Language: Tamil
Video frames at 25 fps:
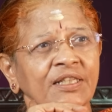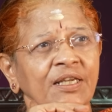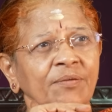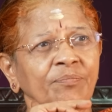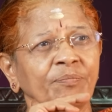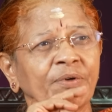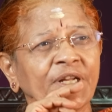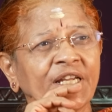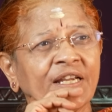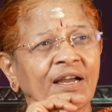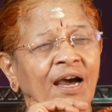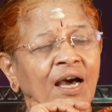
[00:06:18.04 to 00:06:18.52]
அது
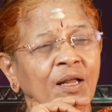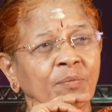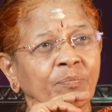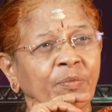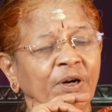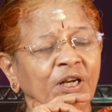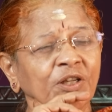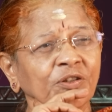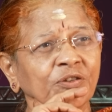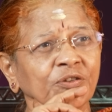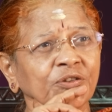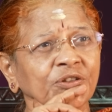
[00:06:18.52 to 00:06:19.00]
எப்படி
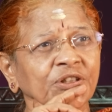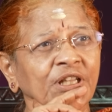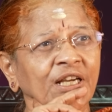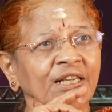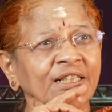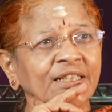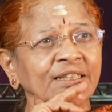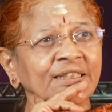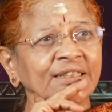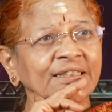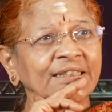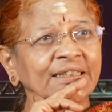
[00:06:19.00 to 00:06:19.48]
யார் பணம்
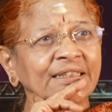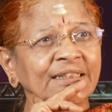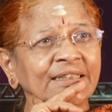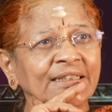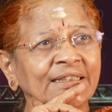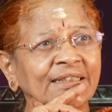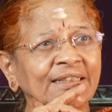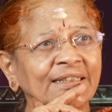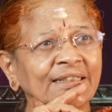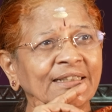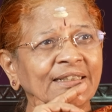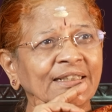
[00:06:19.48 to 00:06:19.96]
கொடுத்தாங்க அதுக்கு
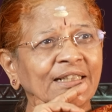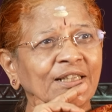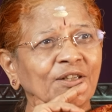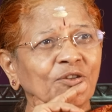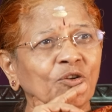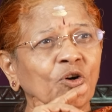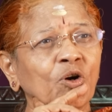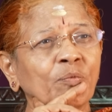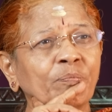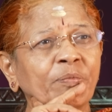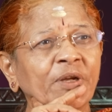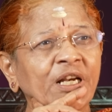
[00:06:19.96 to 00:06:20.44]

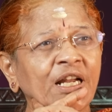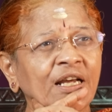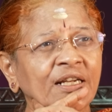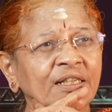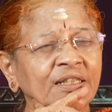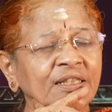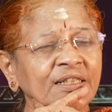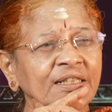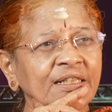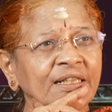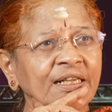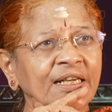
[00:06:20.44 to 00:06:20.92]
ஓப்பனாக
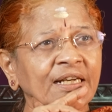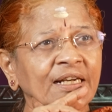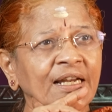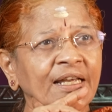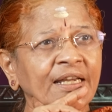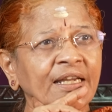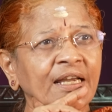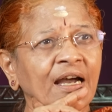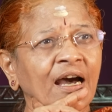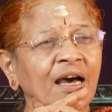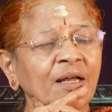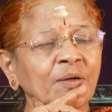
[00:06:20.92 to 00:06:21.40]

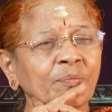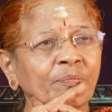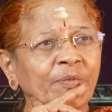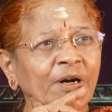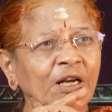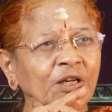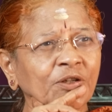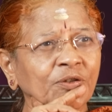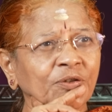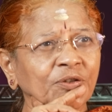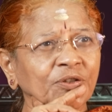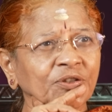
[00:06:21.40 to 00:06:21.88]
இருக்குன்றீங்களே யார்
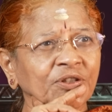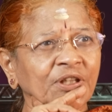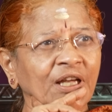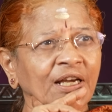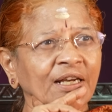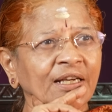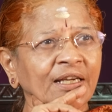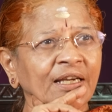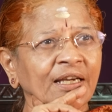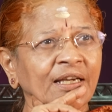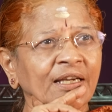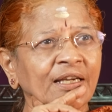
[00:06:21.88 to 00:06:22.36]
பணம்
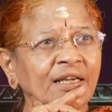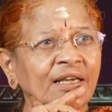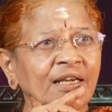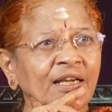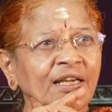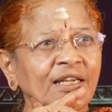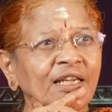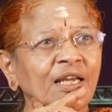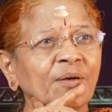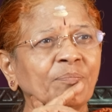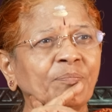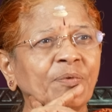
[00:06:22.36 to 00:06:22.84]
கொடுத்தாங்க
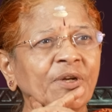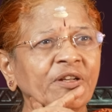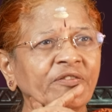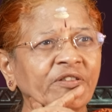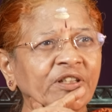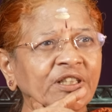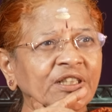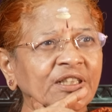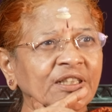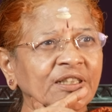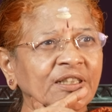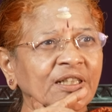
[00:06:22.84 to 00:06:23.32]
எப்படி
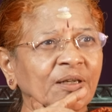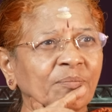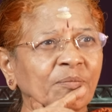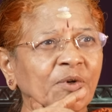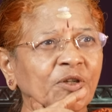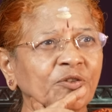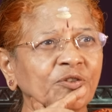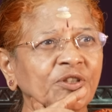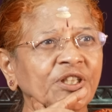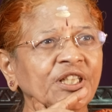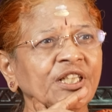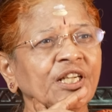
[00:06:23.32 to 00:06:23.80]
வந்தது
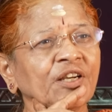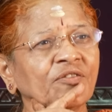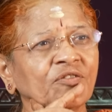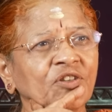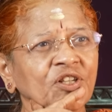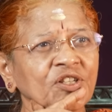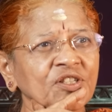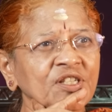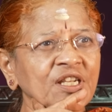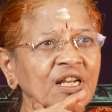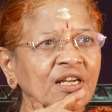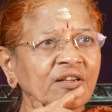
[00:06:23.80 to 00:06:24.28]
அமௌண்ட்டு
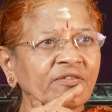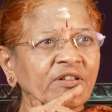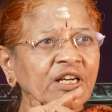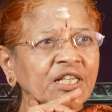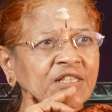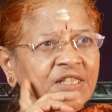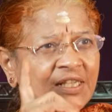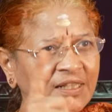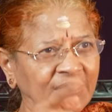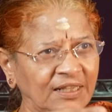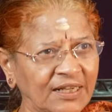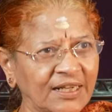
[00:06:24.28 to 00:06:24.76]
எவ்வளோ
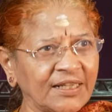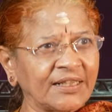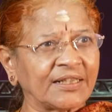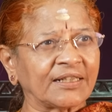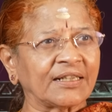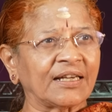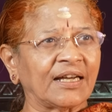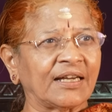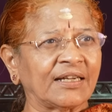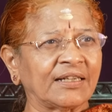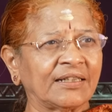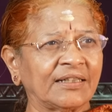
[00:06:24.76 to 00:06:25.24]
செலவாச்சு அதெல்லாம்
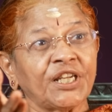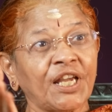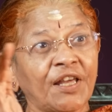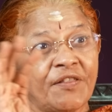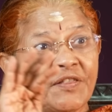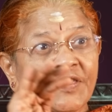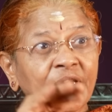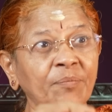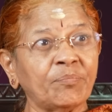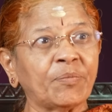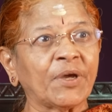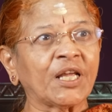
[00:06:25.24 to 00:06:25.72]
இருக்கா
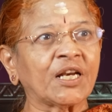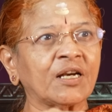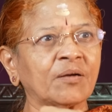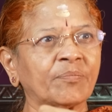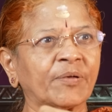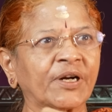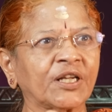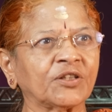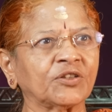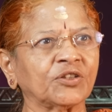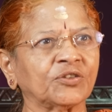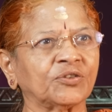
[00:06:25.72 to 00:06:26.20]
எந்த
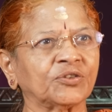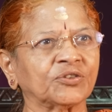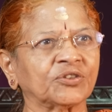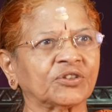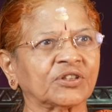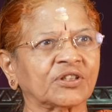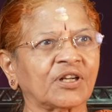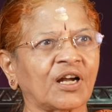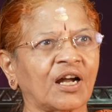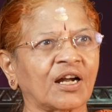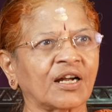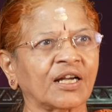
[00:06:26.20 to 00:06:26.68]
பேரில் பணத்தை
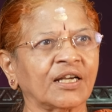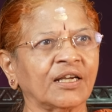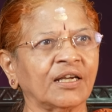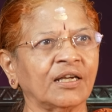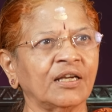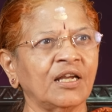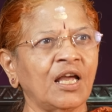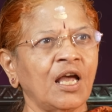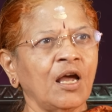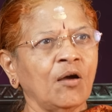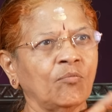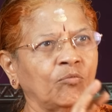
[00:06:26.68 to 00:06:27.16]
கொடுத்துருக்காங்க
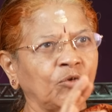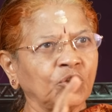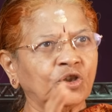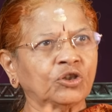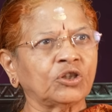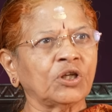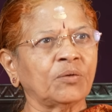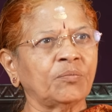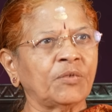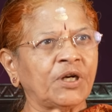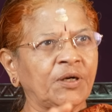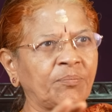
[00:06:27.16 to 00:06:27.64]

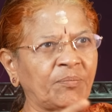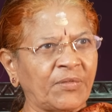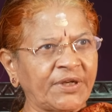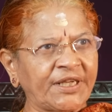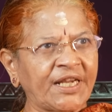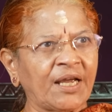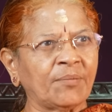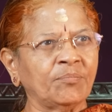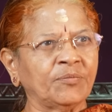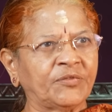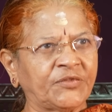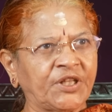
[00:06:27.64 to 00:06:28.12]
முத்தமிழ்
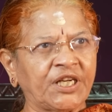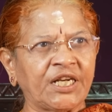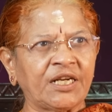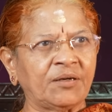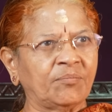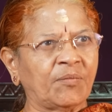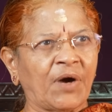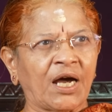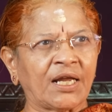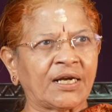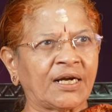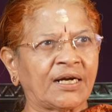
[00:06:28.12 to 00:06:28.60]
எம்
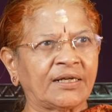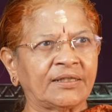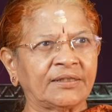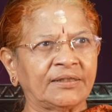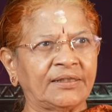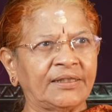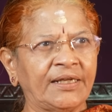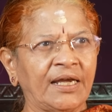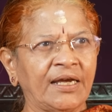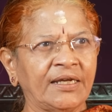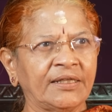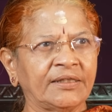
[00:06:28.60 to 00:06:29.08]
த்ரீன்
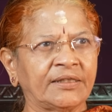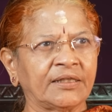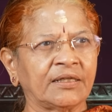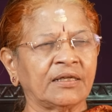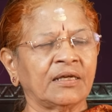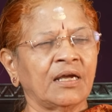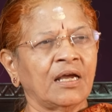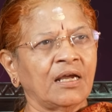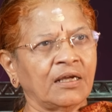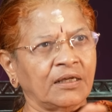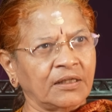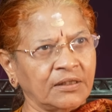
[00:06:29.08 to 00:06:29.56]
மாநாடு இல்லையா இது
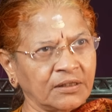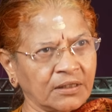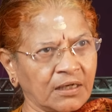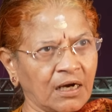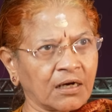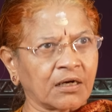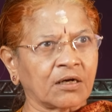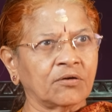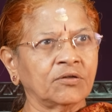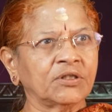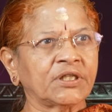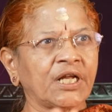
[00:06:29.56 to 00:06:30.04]

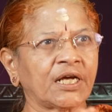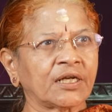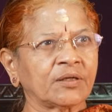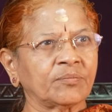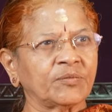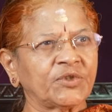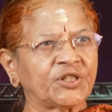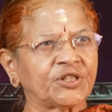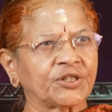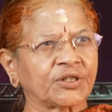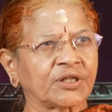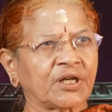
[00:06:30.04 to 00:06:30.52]
இதுக்கு அக்கௌண்ட்
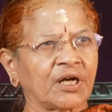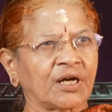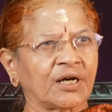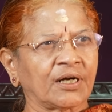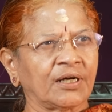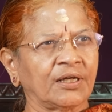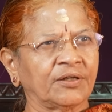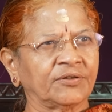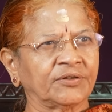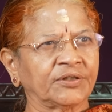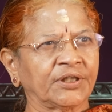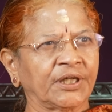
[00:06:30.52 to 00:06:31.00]

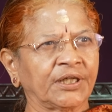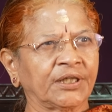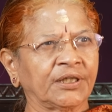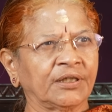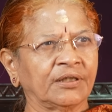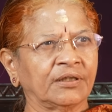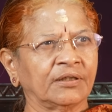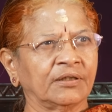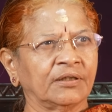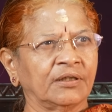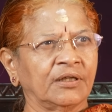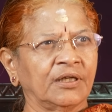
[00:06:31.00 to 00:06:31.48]
ஆரம்பிச்சிருக்காங்களா அவங்க
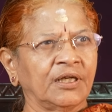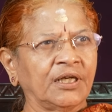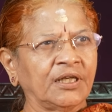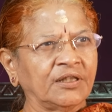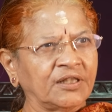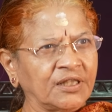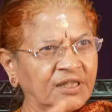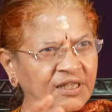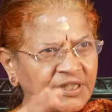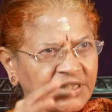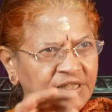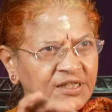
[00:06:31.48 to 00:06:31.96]

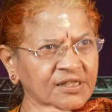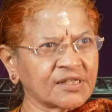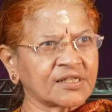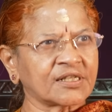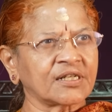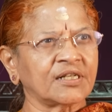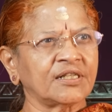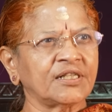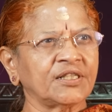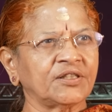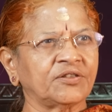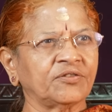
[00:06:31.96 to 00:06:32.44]
இது
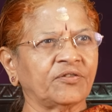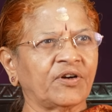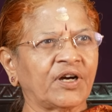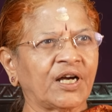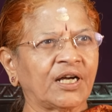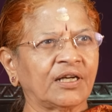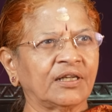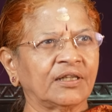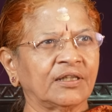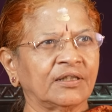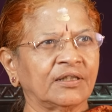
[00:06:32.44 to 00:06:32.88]
ரெஜிஸ்டர்டு இதுவா